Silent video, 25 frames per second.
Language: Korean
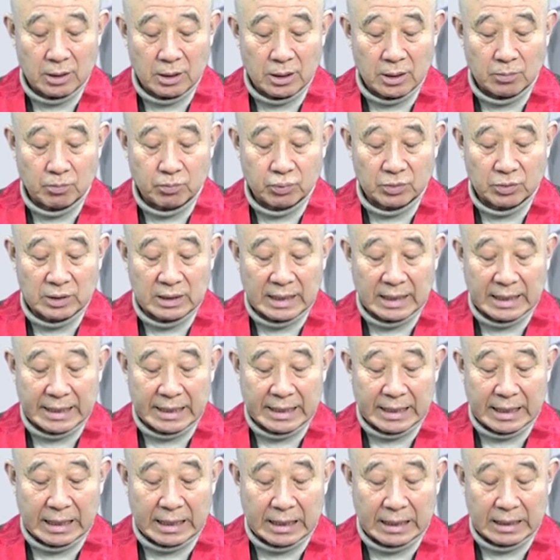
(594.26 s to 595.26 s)

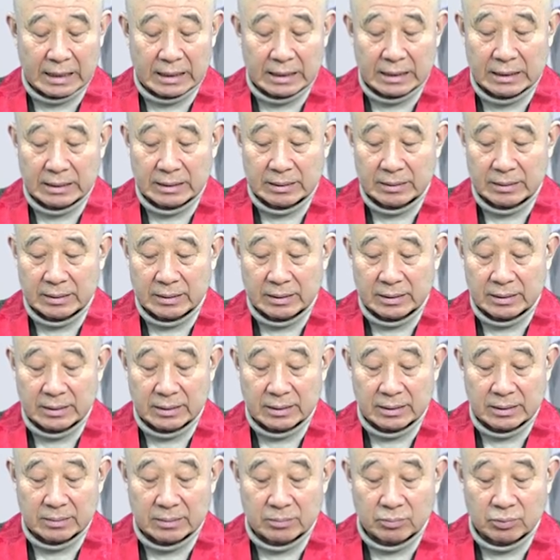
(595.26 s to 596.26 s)
붓다가야 어,
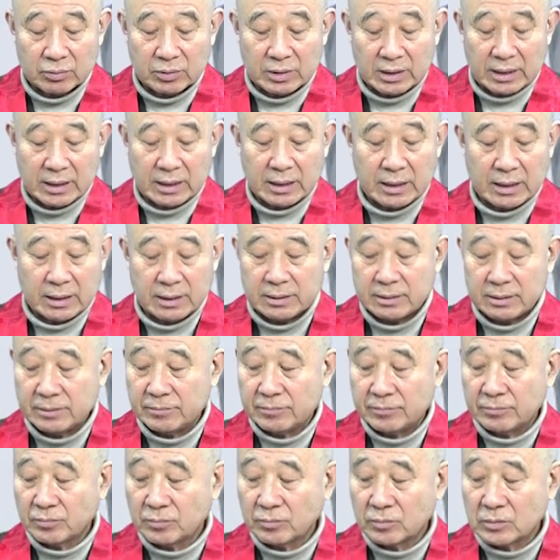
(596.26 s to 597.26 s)

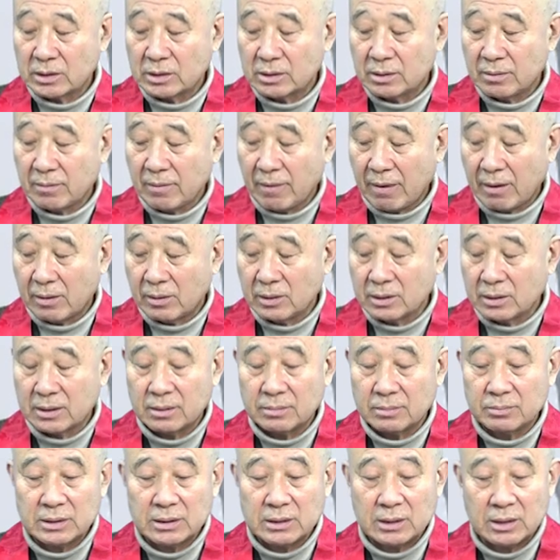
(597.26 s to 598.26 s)
붓다가야에는 어, 어, 그
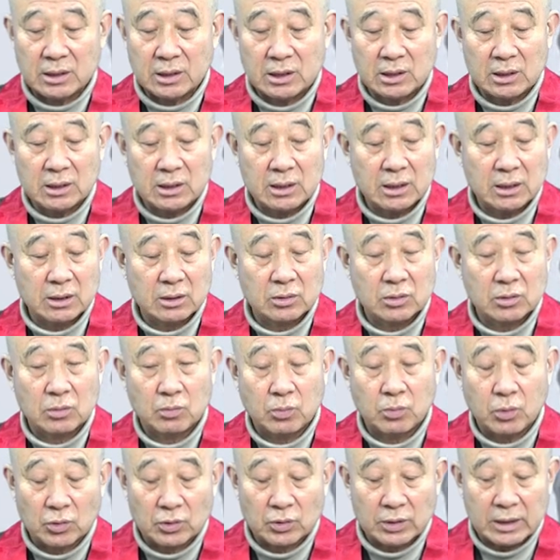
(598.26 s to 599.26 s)
이제 힌디어로는
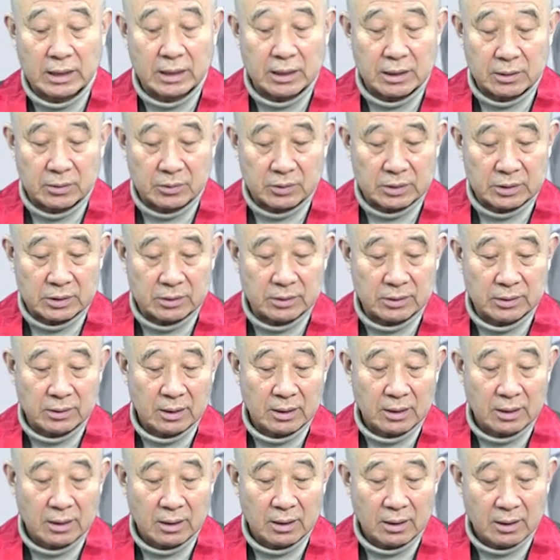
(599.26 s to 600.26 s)
보드가야라고 그러지
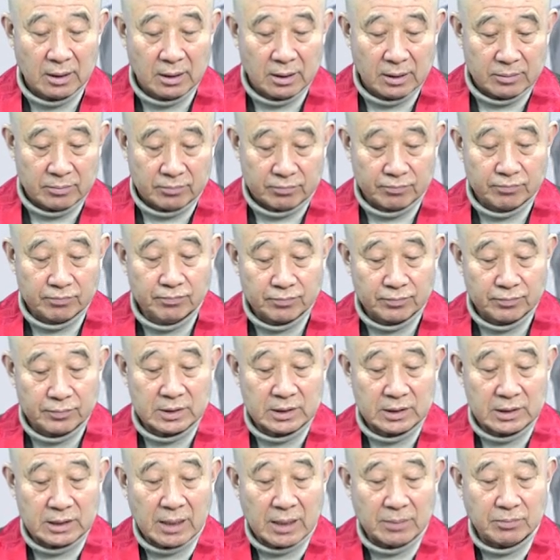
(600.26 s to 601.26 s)

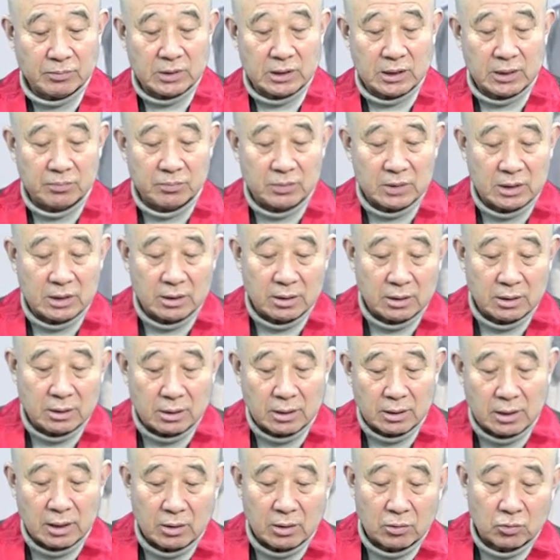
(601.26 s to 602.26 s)
30여
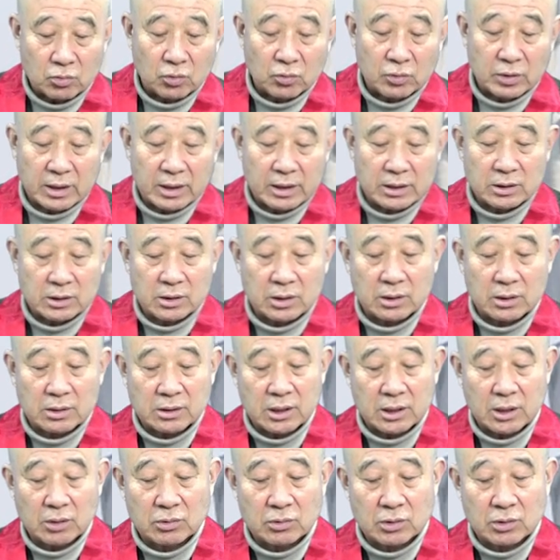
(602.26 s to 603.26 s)
개 국가에서 세운